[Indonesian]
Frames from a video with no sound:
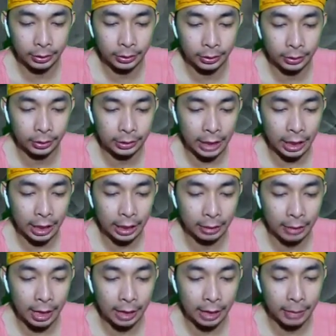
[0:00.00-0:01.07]
cakar
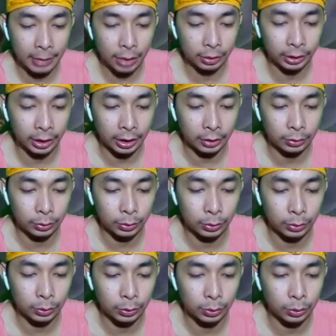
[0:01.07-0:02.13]
rakan maut ya. Oh
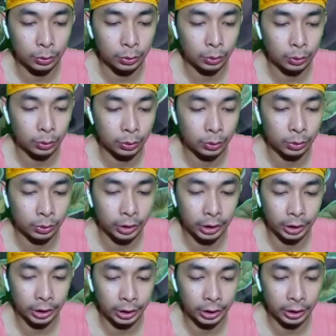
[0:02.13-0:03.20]
oh oh oh oh, oh. nih
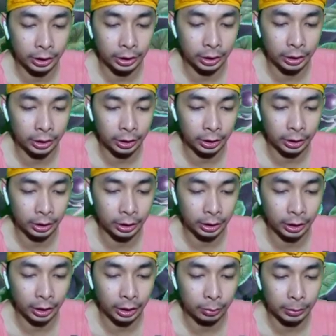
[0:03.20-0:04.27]
nih nih nih nih nih
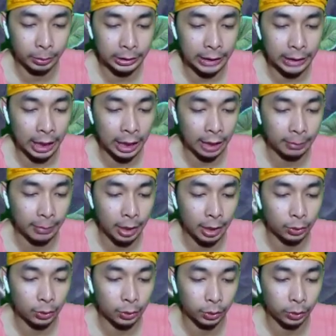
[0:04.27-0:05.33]
hero pencakar
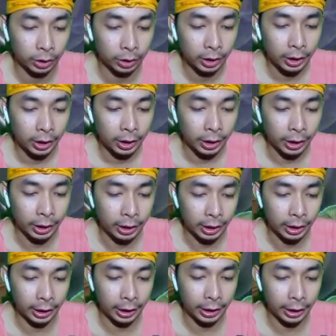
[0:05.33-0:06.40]
maut.
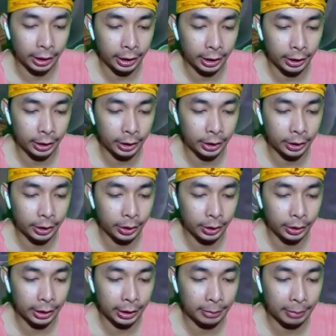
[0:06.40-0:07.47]
Inilah hero
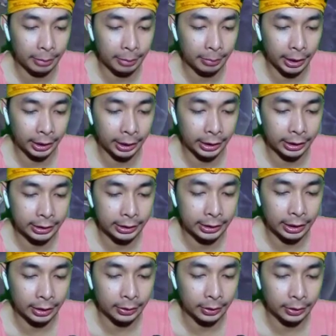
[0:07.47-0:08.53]
yang mamang ya guys
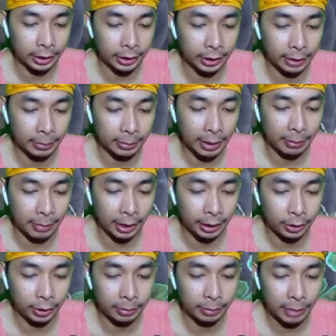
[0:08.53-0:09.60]
ya. Oke, yang mamang
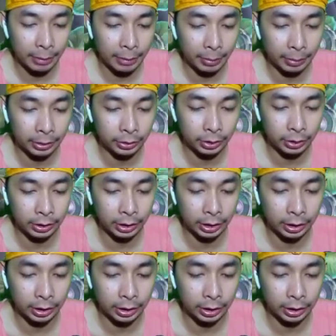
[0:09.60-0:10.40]
hero yang mamang maksudnya.